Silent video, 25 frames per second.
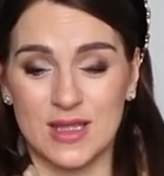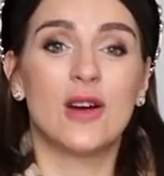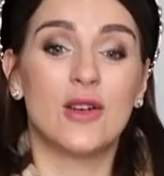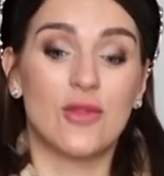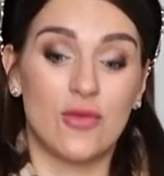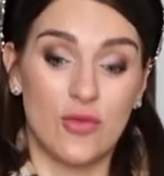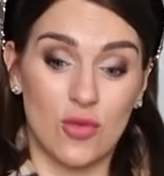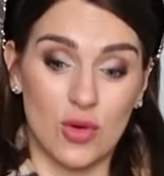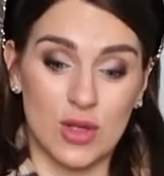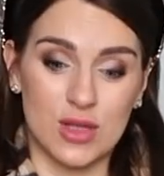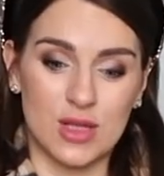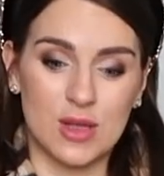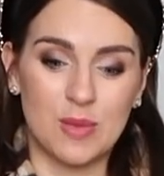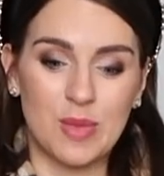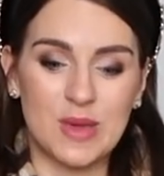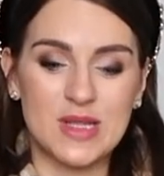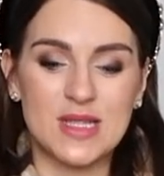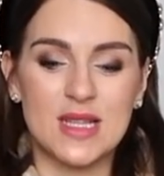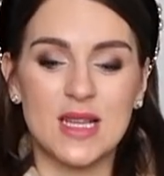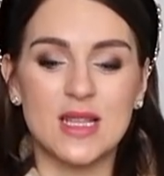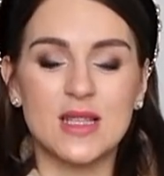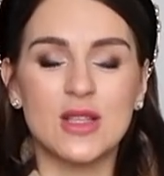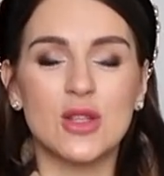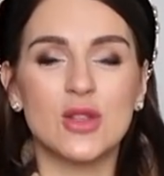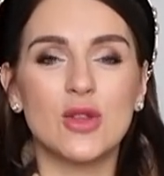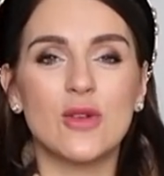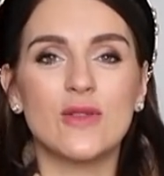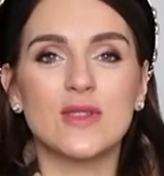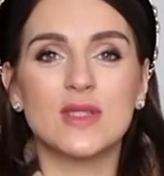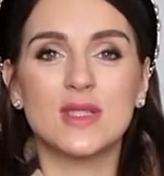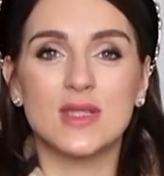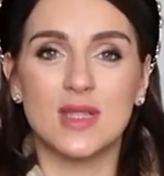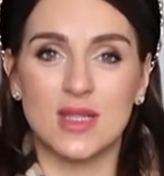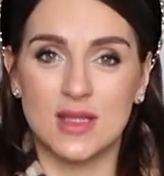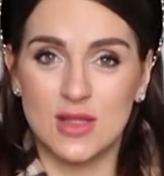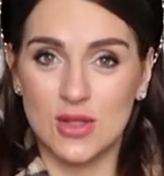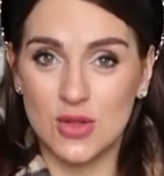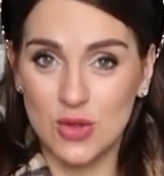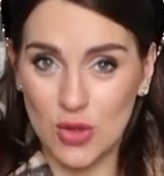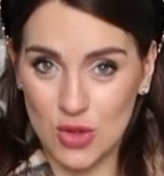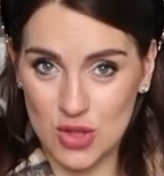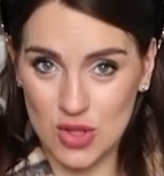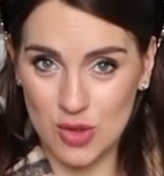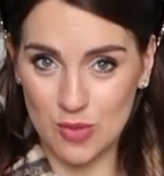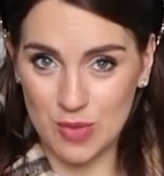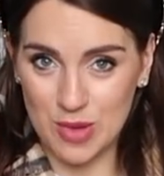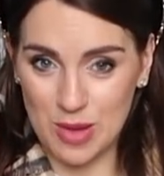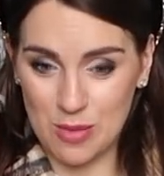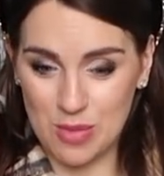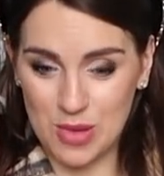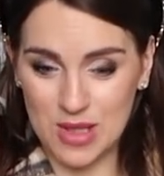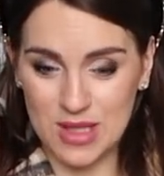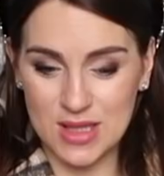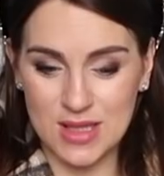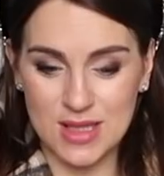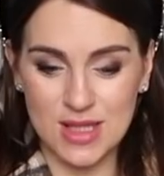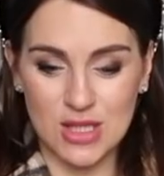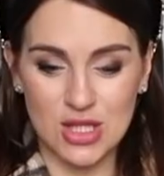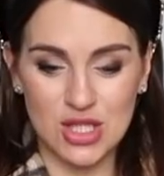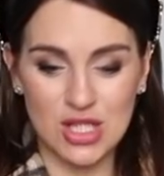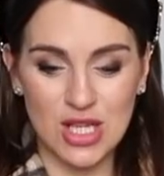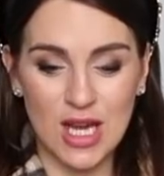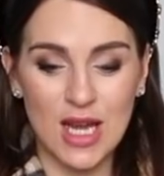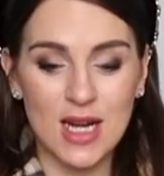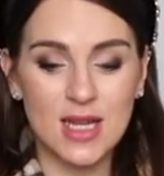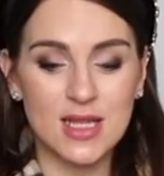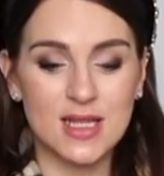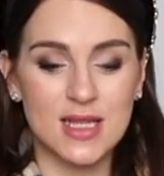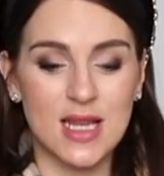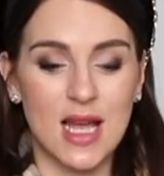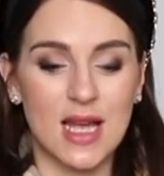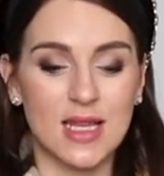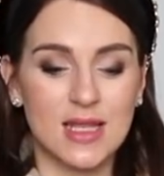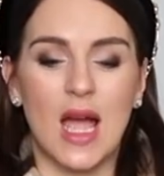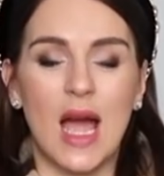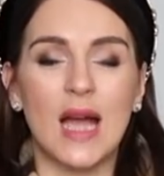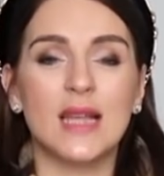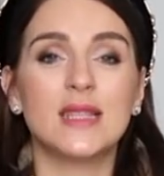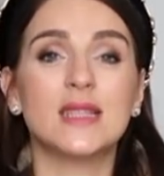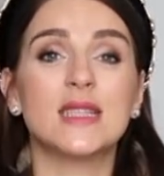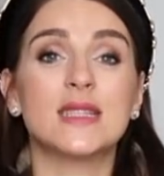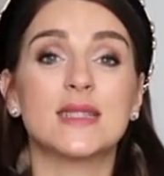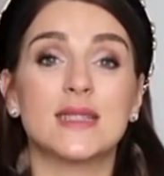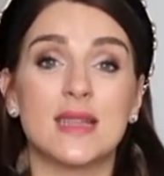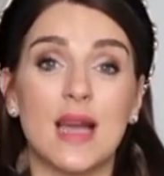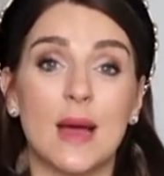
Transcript: Вот. И последняя новость, кстати, тоже про принца Чарльза. Они с